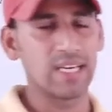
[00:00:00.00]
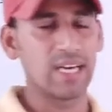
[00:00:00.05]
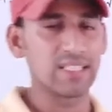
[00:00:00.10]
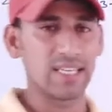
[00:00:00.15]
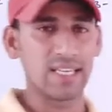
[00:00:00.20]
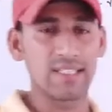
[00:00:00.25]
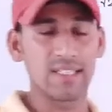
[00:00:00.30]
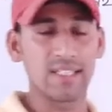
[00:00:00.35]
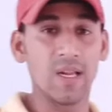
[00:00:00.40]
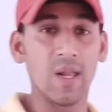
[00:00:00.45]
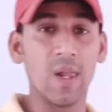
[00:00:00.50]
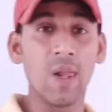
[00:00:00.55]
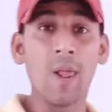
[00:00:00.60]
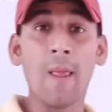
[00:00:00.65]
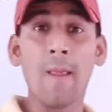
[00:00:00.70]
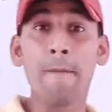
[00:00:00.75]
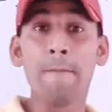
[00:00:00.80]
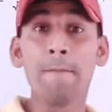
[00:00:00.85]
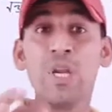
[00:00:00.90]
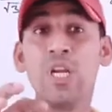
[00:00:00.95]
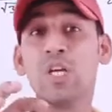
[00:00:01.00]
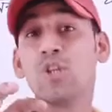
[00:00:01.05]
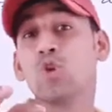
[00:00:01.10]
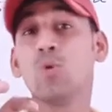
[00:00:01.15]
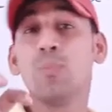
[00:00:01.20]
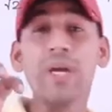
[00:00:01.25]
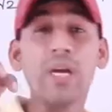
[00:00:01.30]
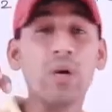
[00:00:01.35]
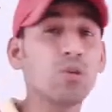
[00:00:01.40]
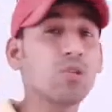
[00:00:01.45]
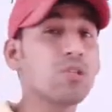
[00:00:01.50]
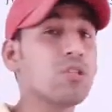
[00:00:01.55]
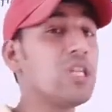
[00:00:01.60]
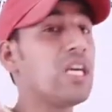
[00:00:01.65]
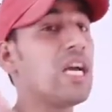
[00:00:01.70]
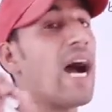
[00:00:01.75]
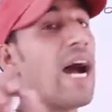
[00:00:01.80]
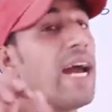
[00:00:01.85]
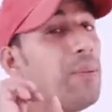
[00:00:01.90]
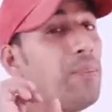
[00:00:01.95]
आसान से तुम्हें कुछ
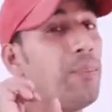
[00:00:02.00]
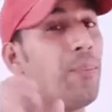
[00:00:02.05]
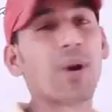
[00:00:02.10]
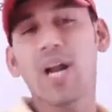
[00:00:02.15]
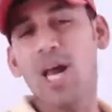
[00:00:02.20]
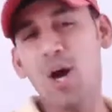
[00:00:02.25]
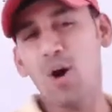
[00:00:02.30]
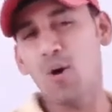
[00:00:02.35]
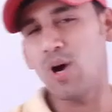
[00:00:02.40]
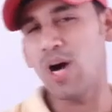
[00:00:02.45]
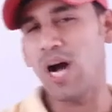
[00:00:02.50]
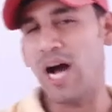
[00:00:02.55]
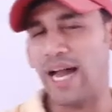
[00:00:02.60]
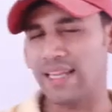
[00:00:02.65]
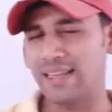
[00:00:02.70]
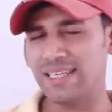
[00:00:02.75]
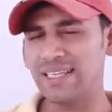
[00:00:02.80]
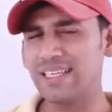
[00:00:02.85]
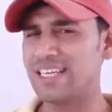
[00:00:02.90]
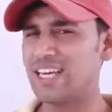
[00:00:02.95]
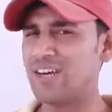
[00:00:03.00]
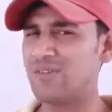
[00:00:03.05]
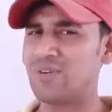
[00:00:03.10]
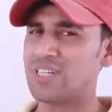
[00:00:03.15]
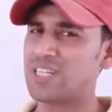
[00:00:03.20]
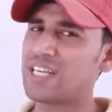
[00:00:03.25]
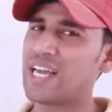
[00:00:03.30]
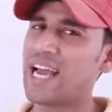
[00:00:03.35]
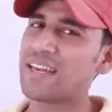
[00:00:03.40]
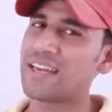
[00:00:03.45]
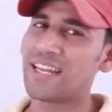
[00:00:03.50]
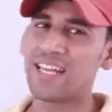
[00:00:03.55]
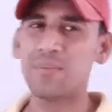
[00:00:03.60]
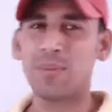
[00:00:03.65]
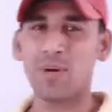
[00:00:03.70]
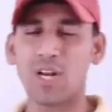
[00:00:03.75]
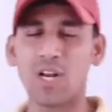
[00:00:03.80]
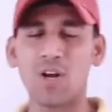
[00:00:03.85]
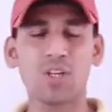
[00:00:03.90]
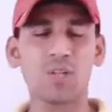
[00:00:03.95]
दिखाई पड़ा होगा आई थिंक या फिर दिखाई नहीं
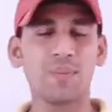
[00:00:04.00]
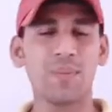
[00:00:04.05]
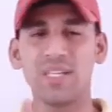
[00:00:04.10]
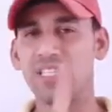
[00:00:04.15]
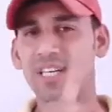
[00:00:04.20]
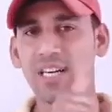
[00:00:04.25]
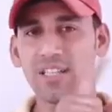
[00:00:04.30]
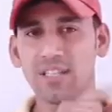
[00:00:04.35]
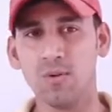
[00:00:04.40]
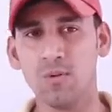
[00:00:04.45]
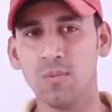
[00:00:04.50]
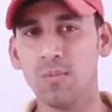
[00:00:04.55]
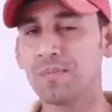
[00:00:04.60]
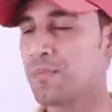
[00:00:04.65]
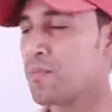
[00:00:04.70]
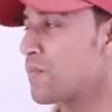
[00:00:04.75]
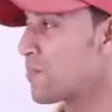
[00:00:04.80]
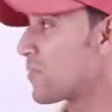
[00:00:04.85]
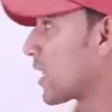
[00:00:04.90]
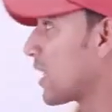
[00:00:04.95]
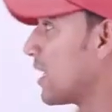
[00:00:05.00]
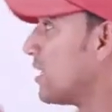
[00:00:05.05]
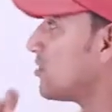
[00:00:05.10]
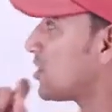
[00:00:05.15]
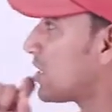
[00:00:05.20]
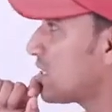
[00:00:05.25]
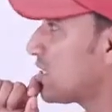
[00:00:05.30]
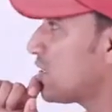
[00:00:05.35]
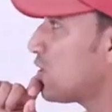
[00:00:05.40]
पड़ रहा होगा तो मैं दिखाता हूँ ज़रा सा